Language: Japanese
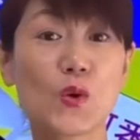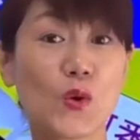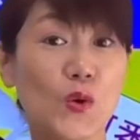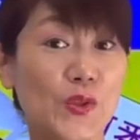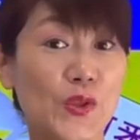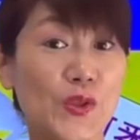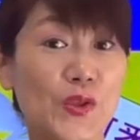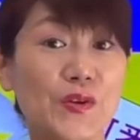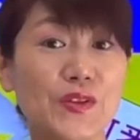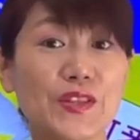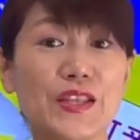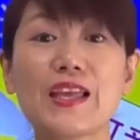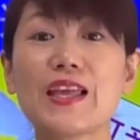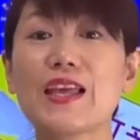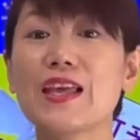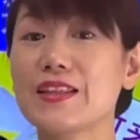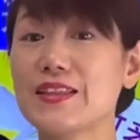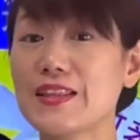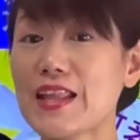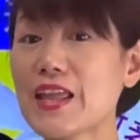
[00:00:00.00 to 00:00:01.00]
このように
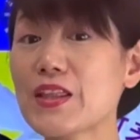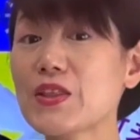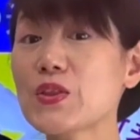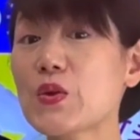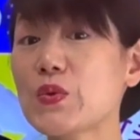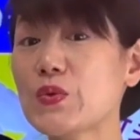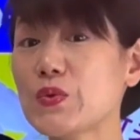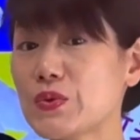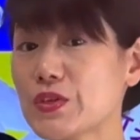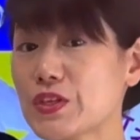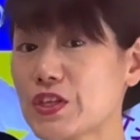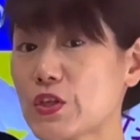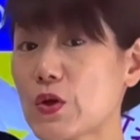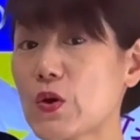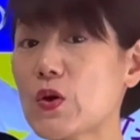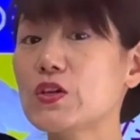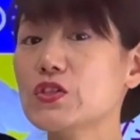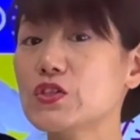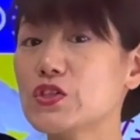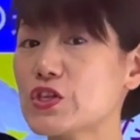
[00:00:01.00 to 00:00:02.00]
年の運気
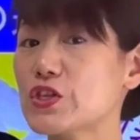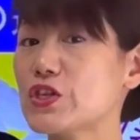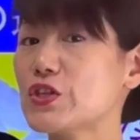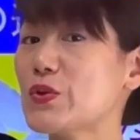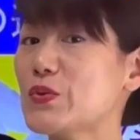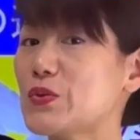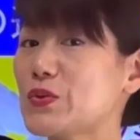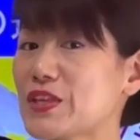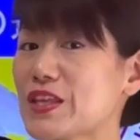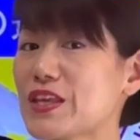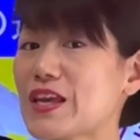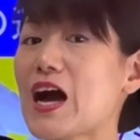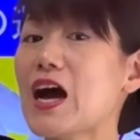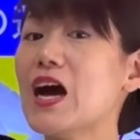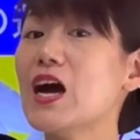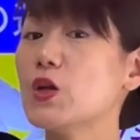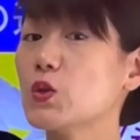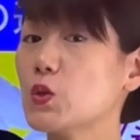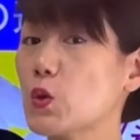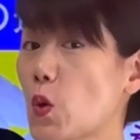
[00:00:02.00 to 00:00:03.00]
と月の運気
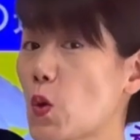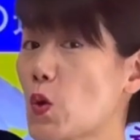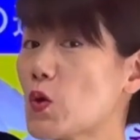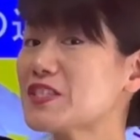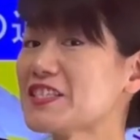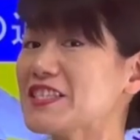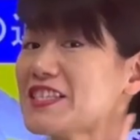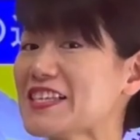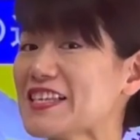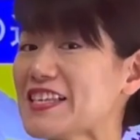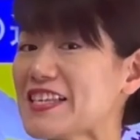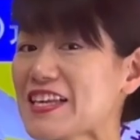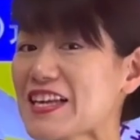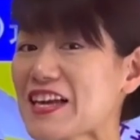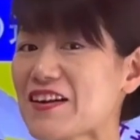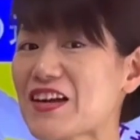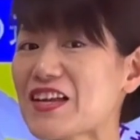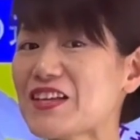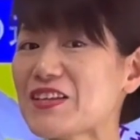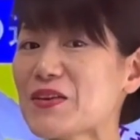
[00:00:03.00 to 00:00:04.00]
が同時に切り
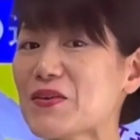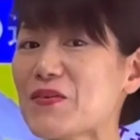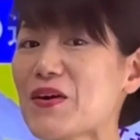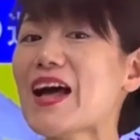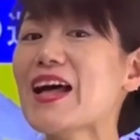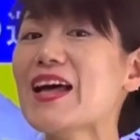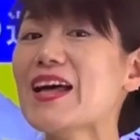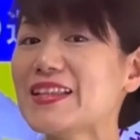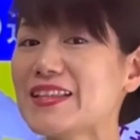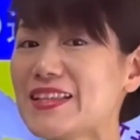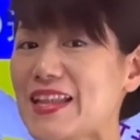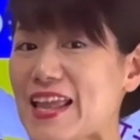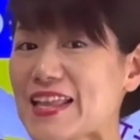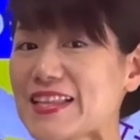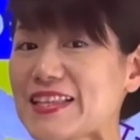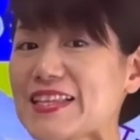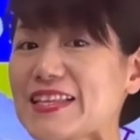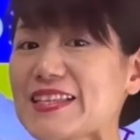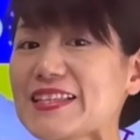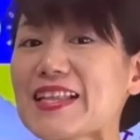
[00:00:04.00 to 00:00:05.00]
替わるのは
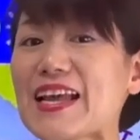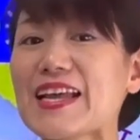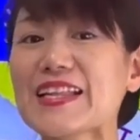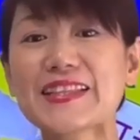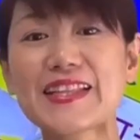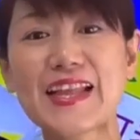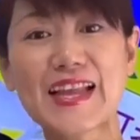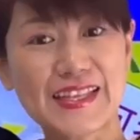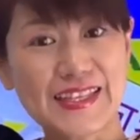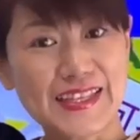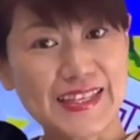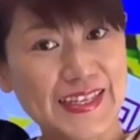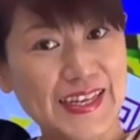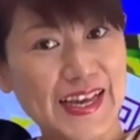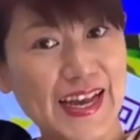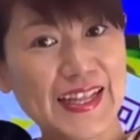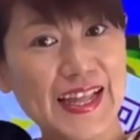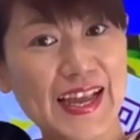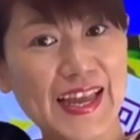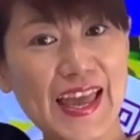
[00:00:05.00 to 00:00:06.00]
年にたった1
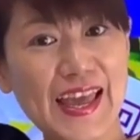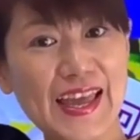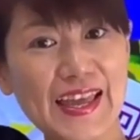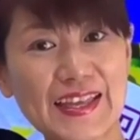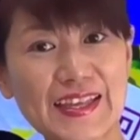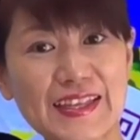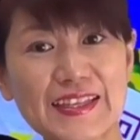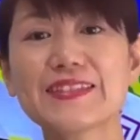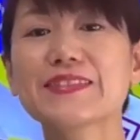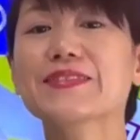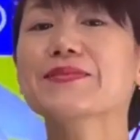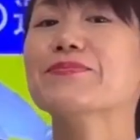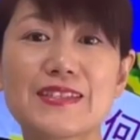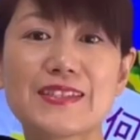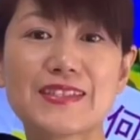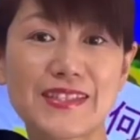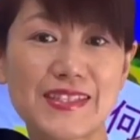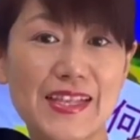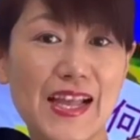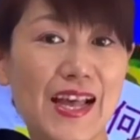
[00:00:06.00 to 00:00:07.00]
回だけ
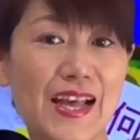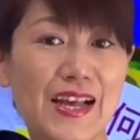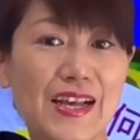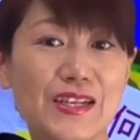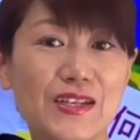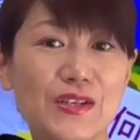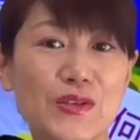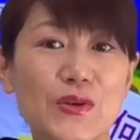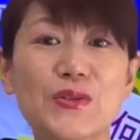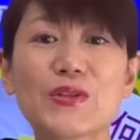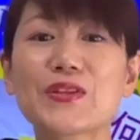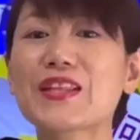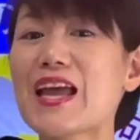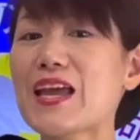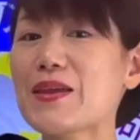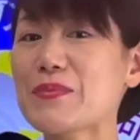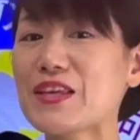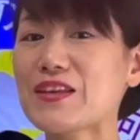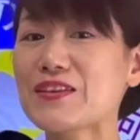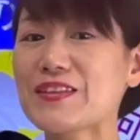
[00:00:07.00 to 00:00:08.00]
さあこの
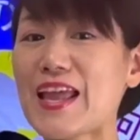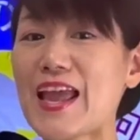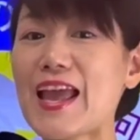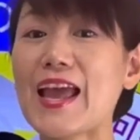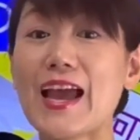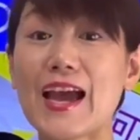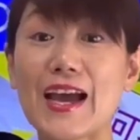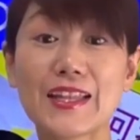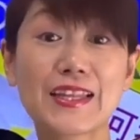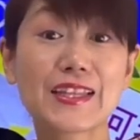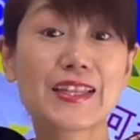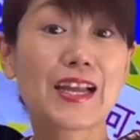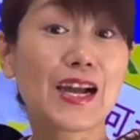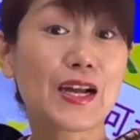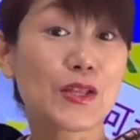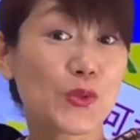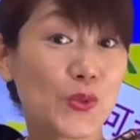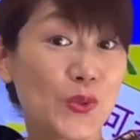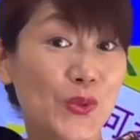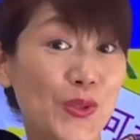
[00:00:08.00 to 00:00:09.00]
タイミングであなた
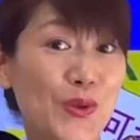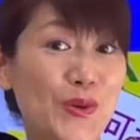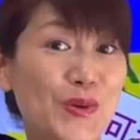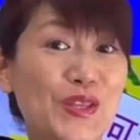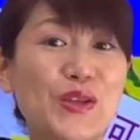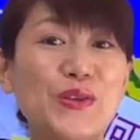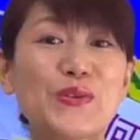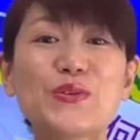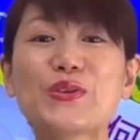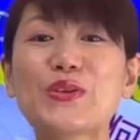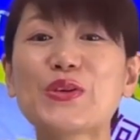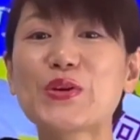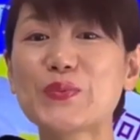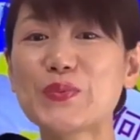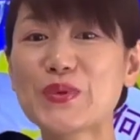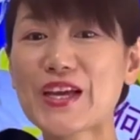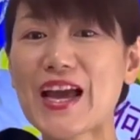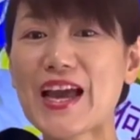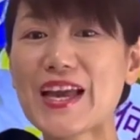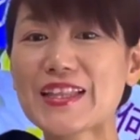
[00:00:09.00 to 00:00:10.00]
がどのような運気を
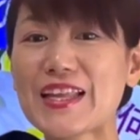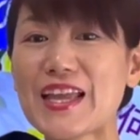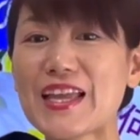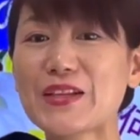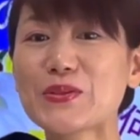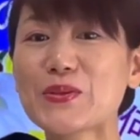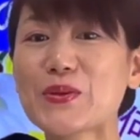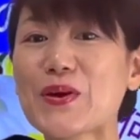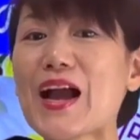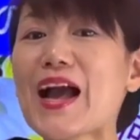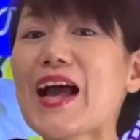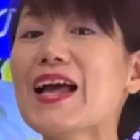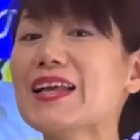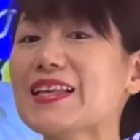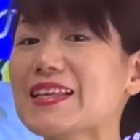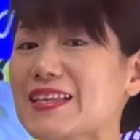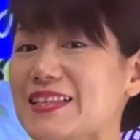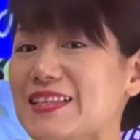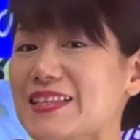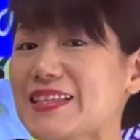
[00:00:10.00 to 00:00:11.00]
迎えているのか
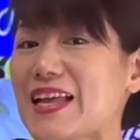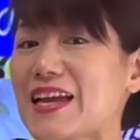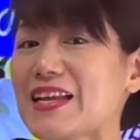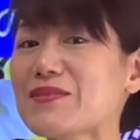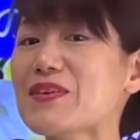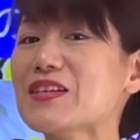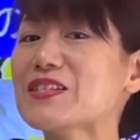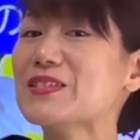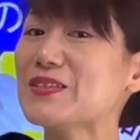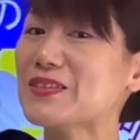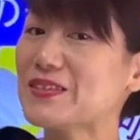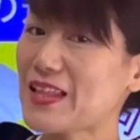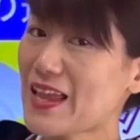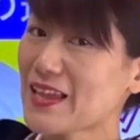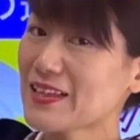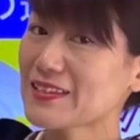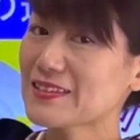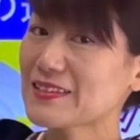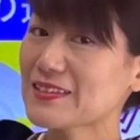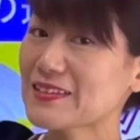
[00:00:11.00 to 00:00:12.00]
気になりますよね。